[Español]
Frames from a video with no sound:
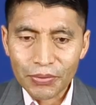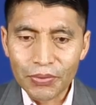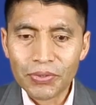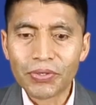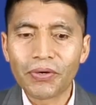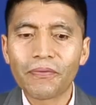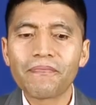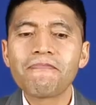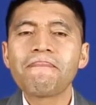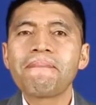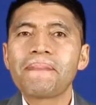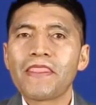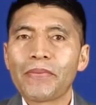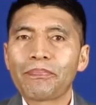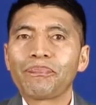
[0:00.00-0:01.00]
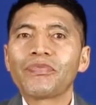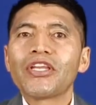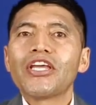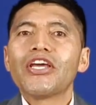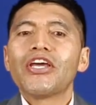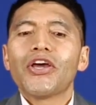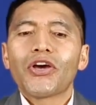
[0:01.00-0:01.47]
Uno,
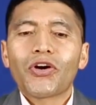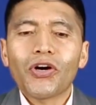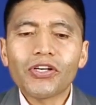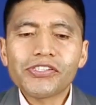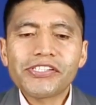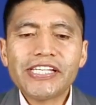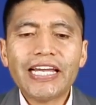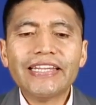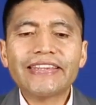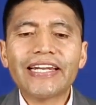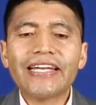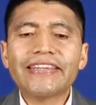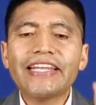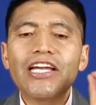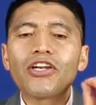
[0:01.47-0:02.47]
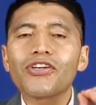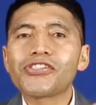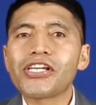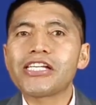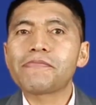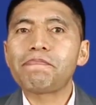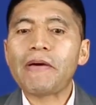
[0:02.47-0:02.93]
concéntrate en
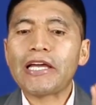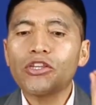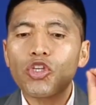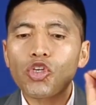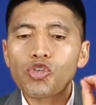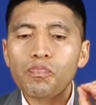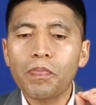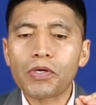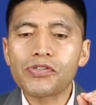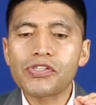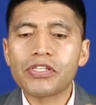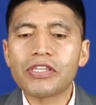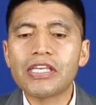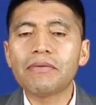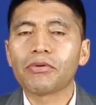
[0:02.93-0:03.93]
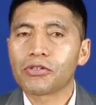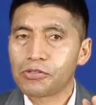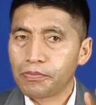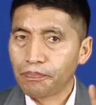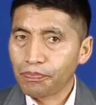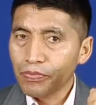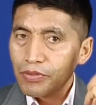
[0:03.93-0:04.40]
los aspectos positivos.